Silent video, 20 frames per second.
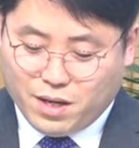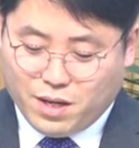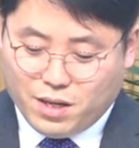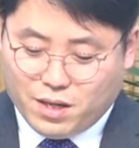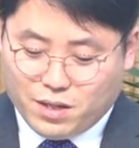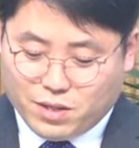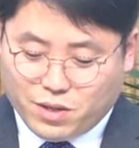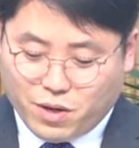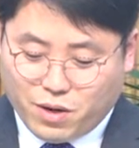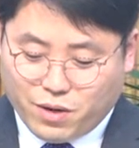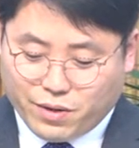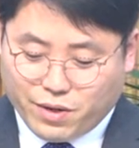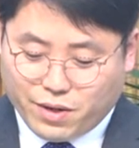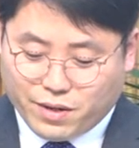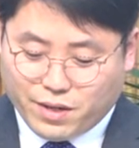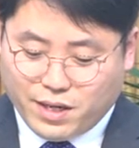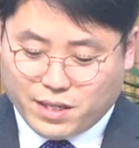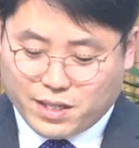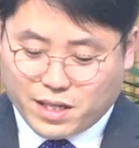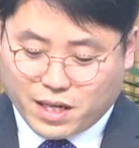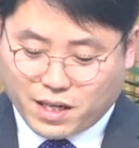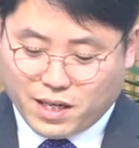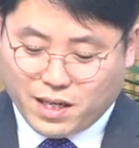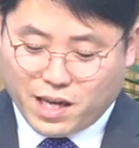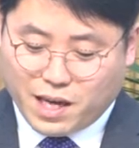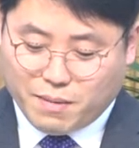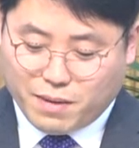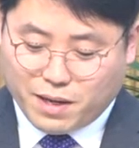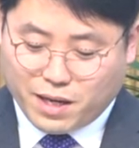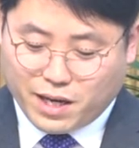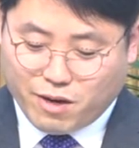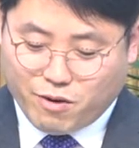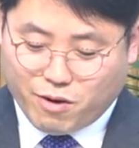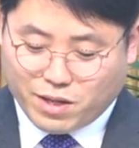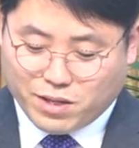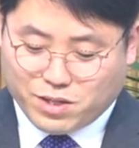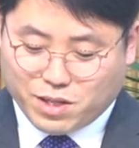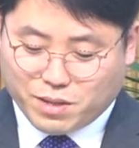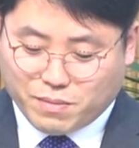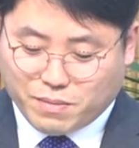성경을 자기 개발의
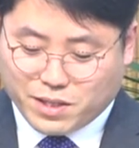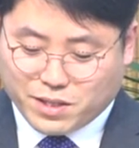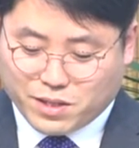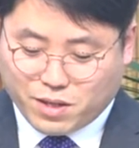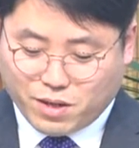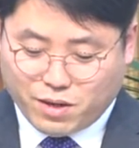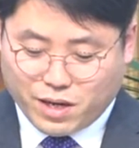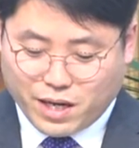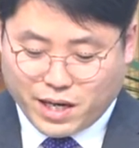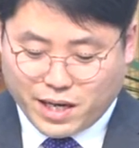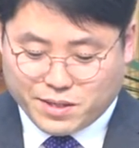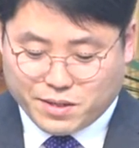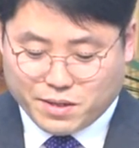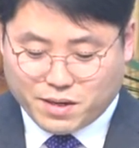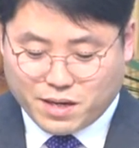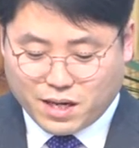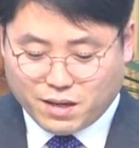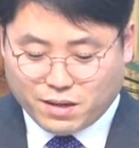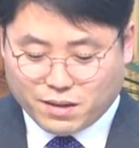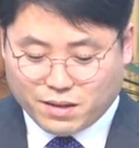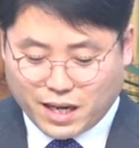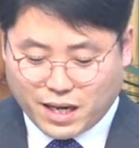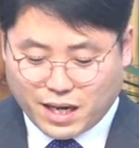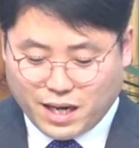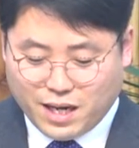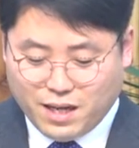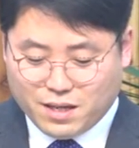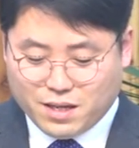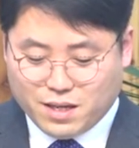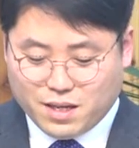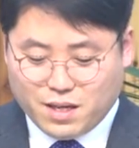관점에서 해석하거나